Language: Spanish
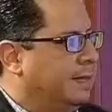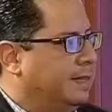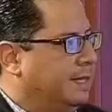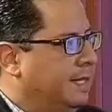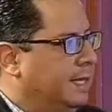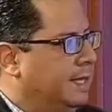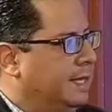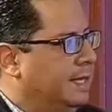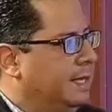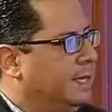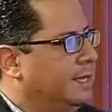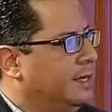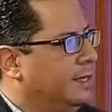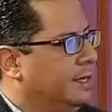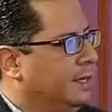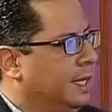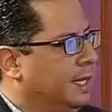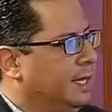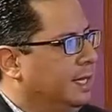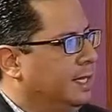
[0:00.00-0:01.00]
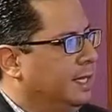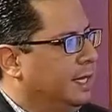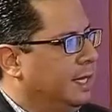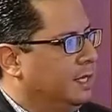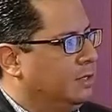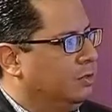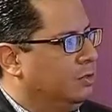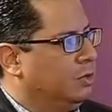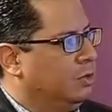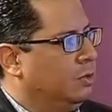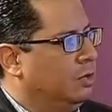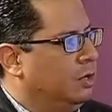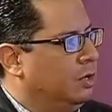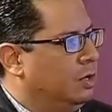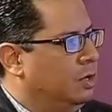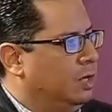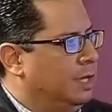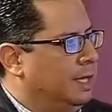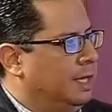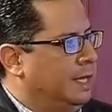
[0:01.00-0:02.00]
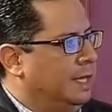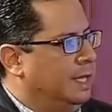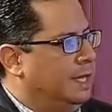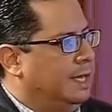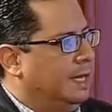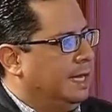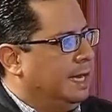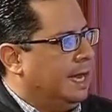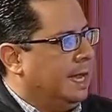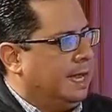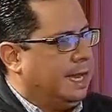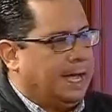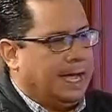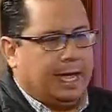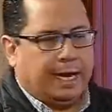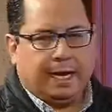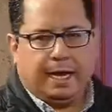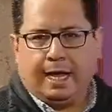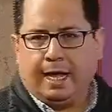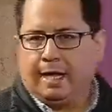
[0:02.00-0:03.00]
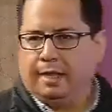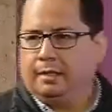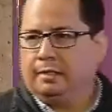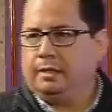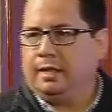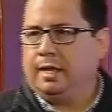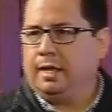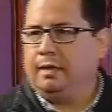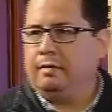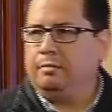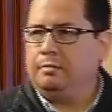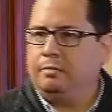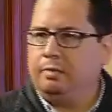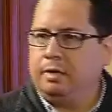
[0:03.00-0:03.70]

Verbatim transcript: mantienen el ingreso y la carga de